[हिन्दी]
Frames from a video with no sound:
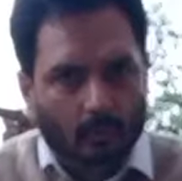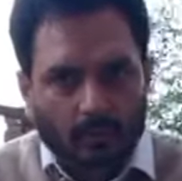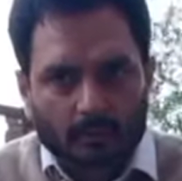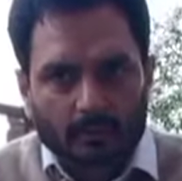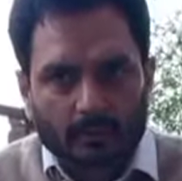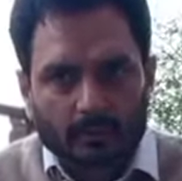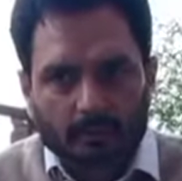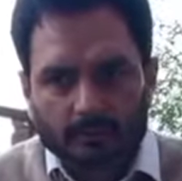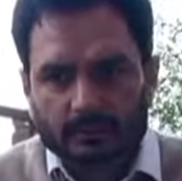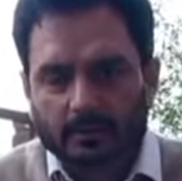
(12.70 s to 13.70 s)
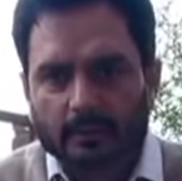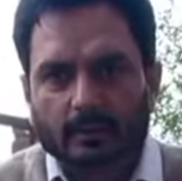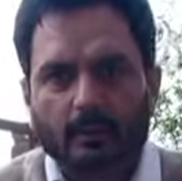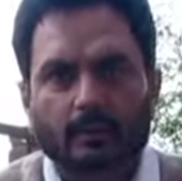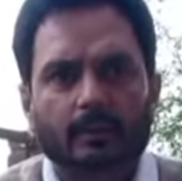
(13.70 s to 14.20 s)
और जहाँ तक
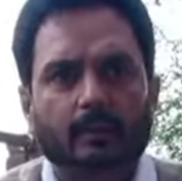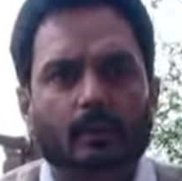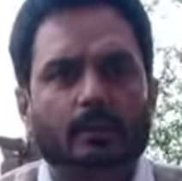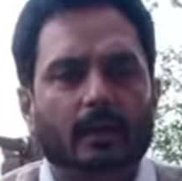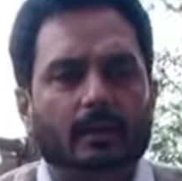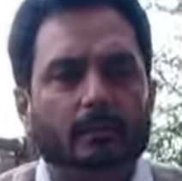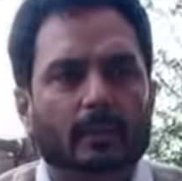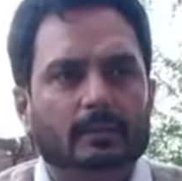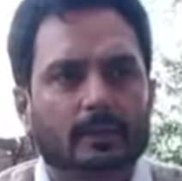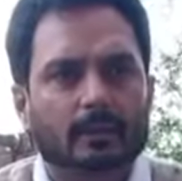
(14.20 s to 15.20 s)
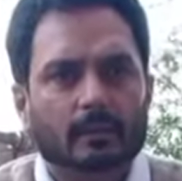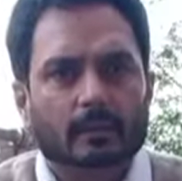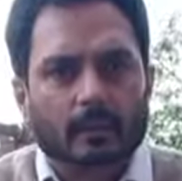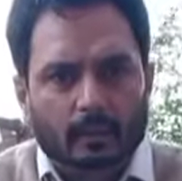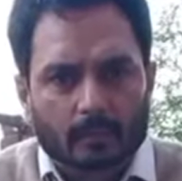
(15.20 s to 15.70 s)
करगिल की और लद्दाख की बात है
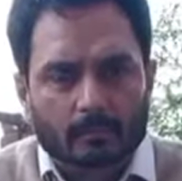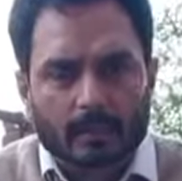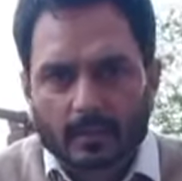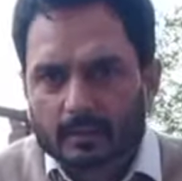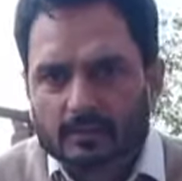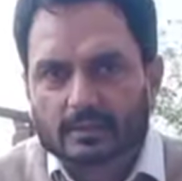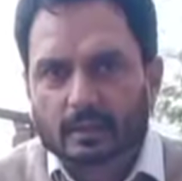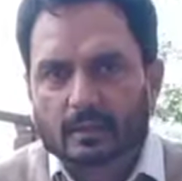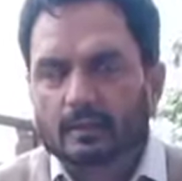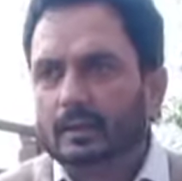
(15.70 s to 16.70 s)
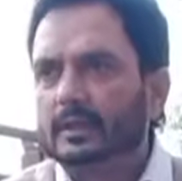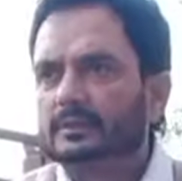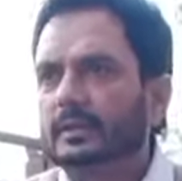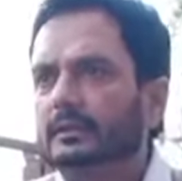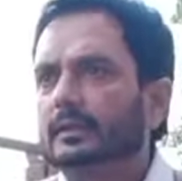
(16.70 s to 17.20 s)
आ, मेरा रिश्ता करगिल के
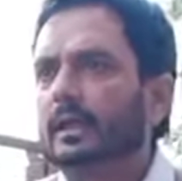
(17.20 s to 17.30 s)
साथ